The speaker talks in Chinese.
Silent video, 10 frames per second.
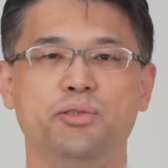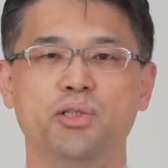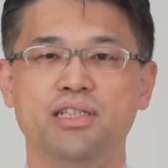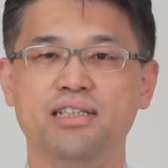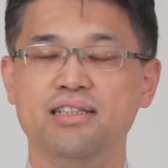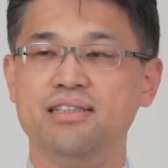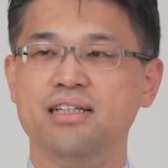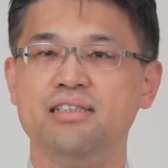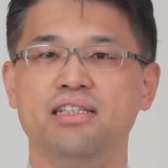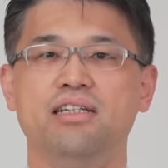眩晕很
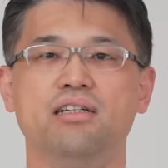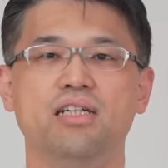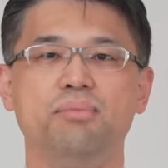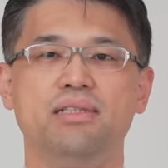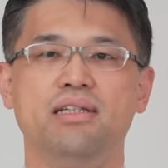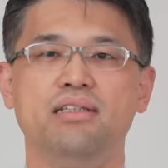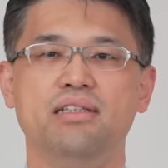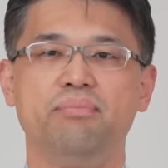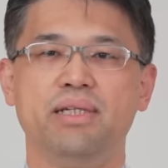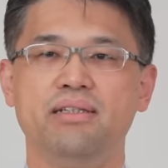常见啊，跟我们身体
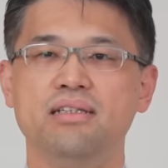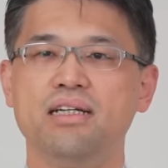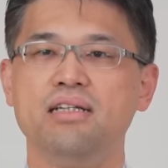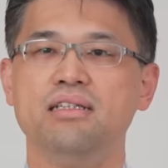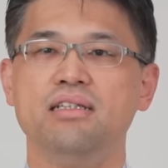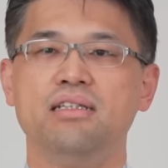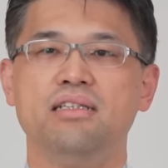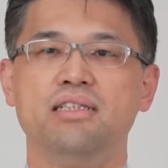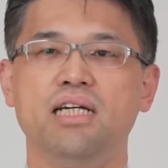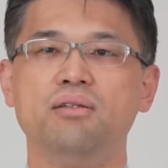的平衡感、
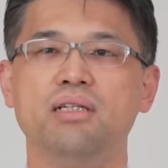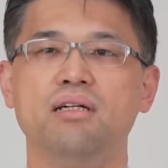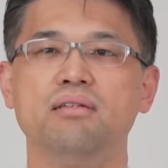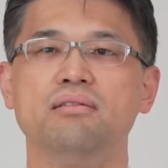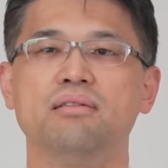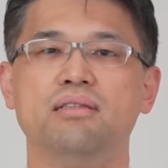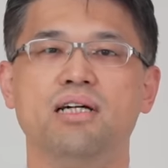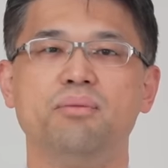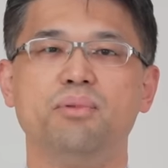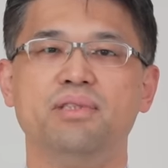小脑、
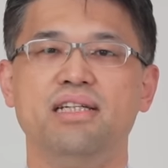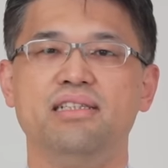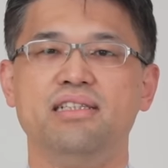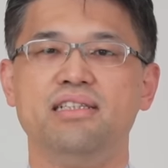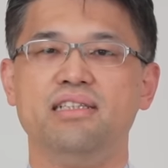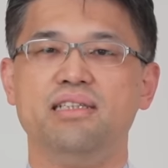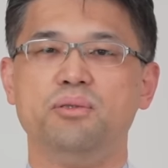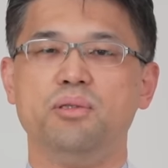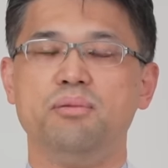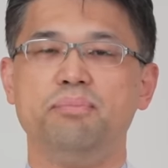脑部、眼睛跟耳
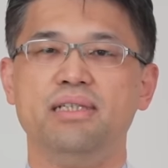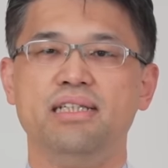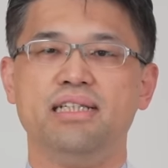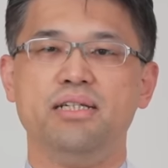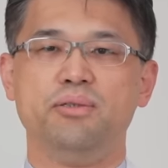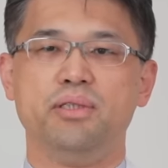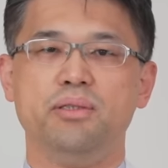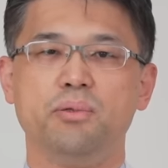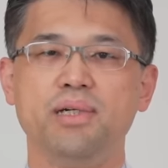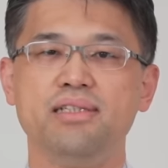朵本体感觉
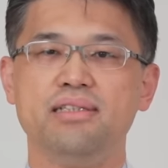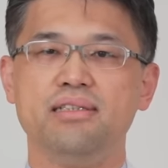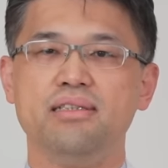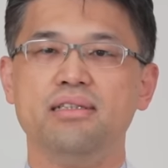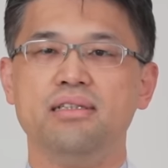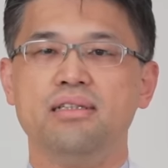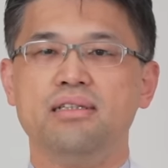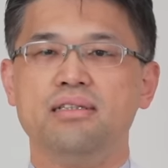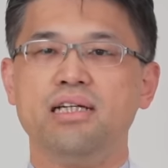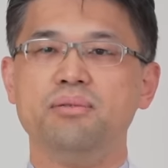有关系。
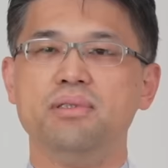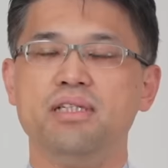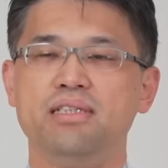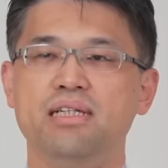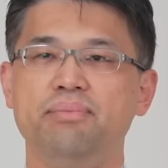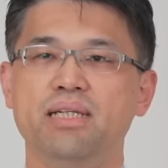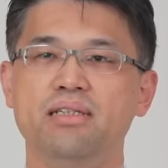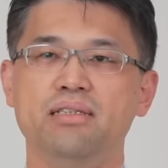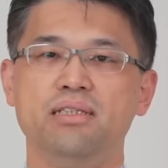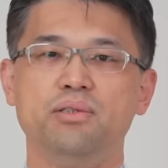当我们这些平
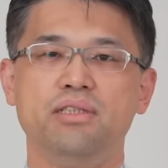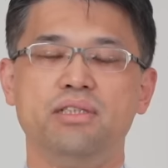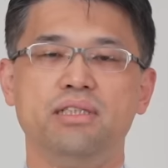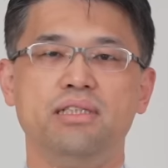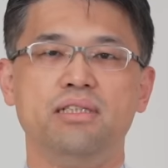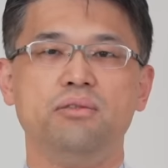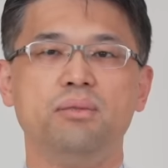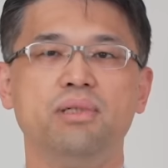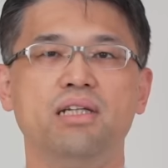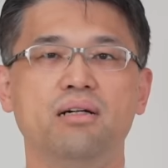衡的讯息进入我
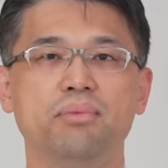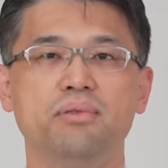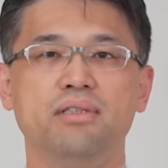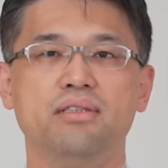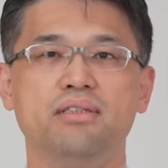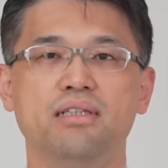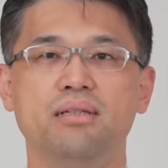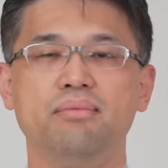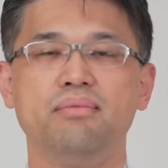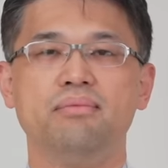们脑部呢，当它